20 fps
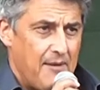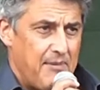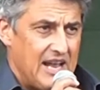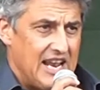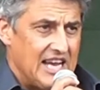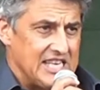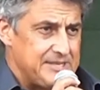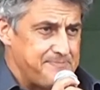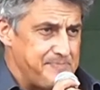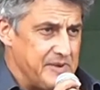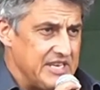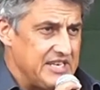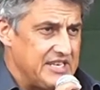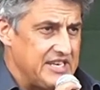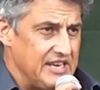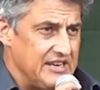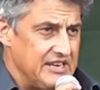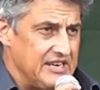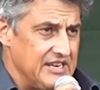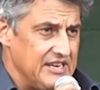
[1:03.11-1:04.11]
Aber lasst
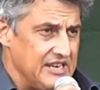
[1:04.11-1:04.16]
mich äh,